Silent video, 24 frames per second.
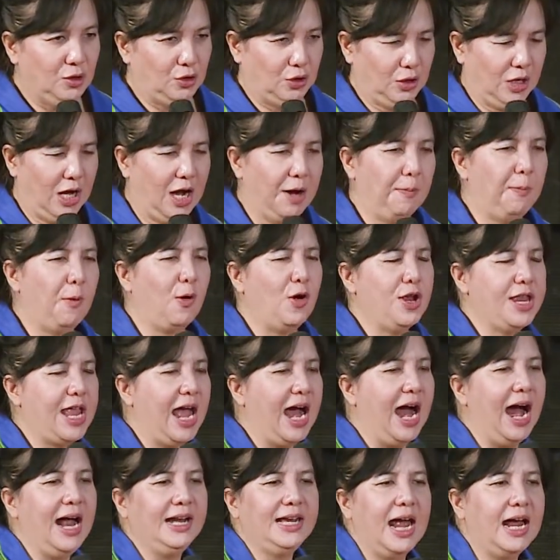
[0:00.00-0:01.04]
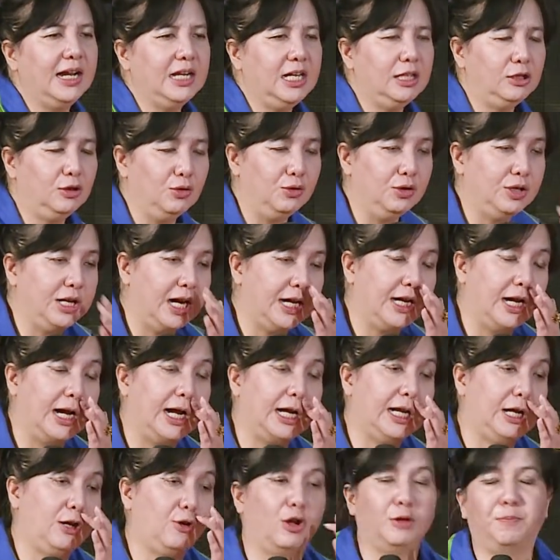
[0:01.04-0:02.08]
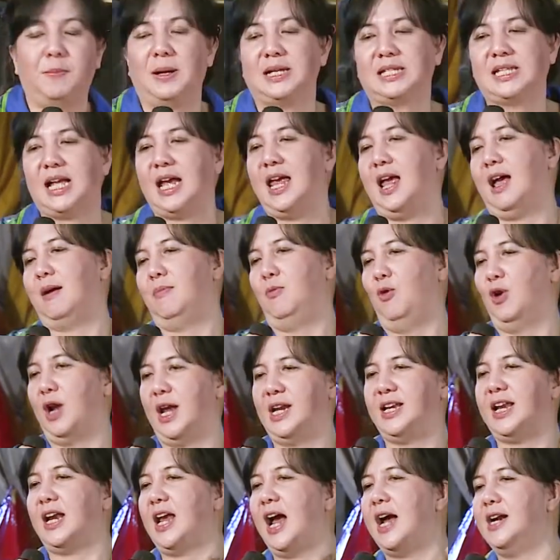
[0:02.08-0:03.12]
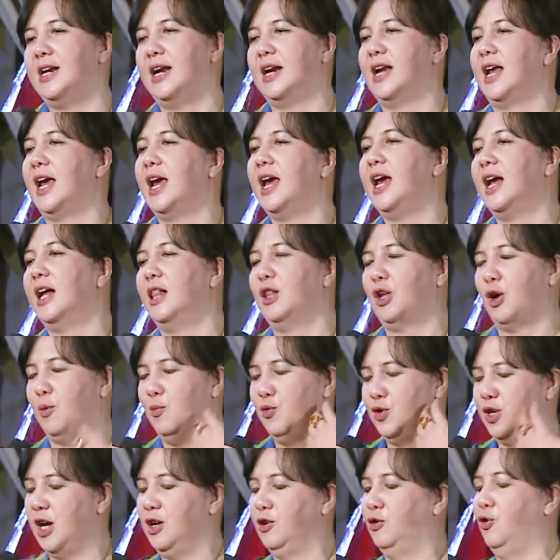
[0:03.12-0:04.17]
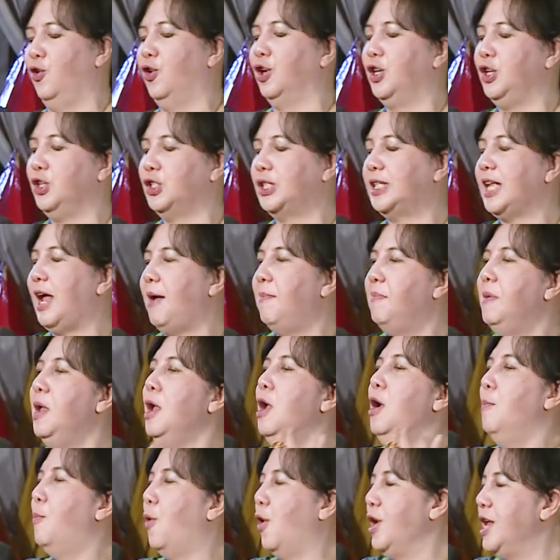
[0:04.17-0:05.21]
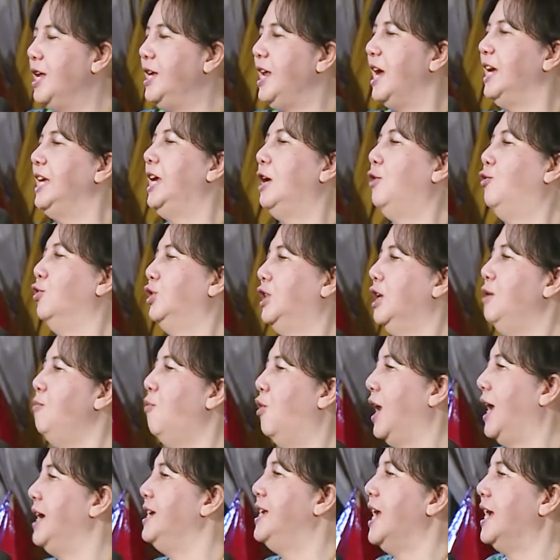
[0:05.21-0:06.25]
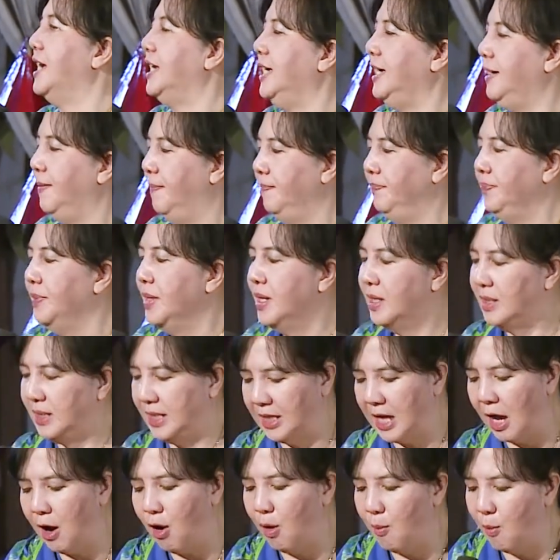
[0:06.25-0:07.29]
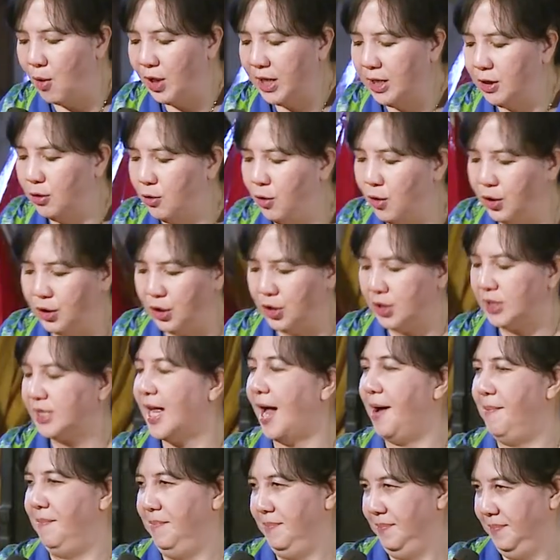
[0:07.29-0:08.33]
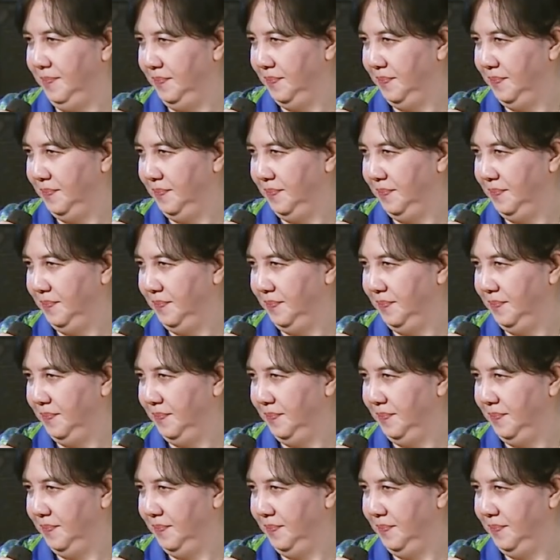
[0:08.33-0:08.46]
Saudara pokoknya hari-hari itu dia dengerin khotbah saya mulai dari Hanane El kemudian Glorious Time. Pokoknya dia ngikutin mulai dari kita ngomongin Glorious Time.